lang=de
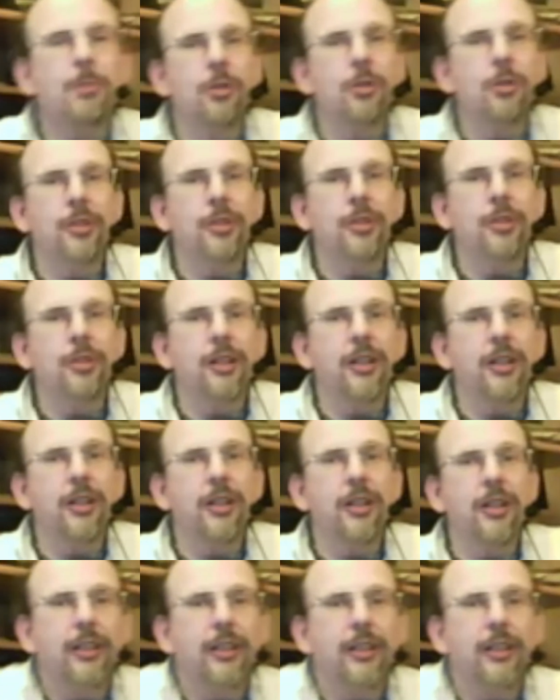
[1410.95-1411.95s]
äh,
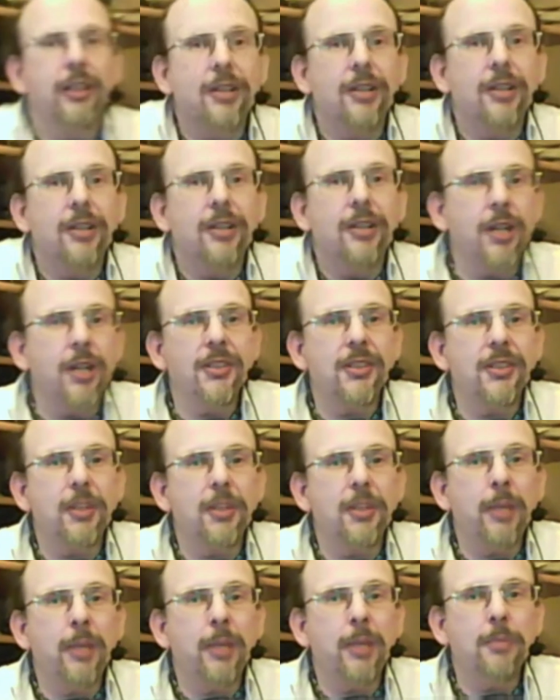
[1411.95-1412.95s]
also die ganzen
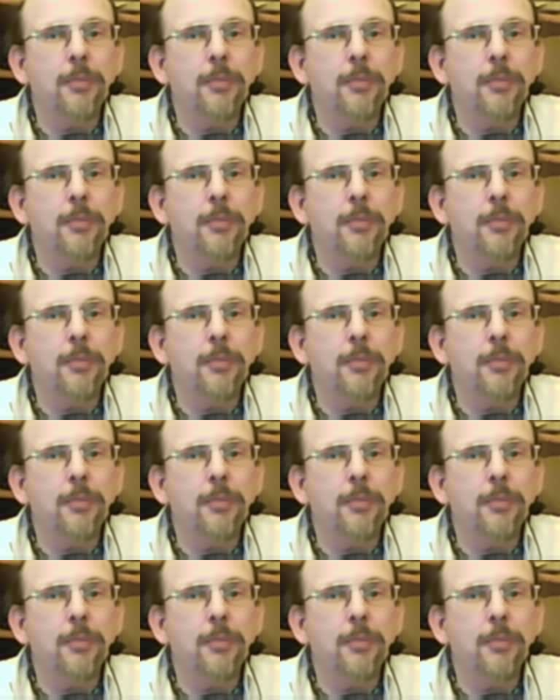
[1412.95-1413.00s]
Amendments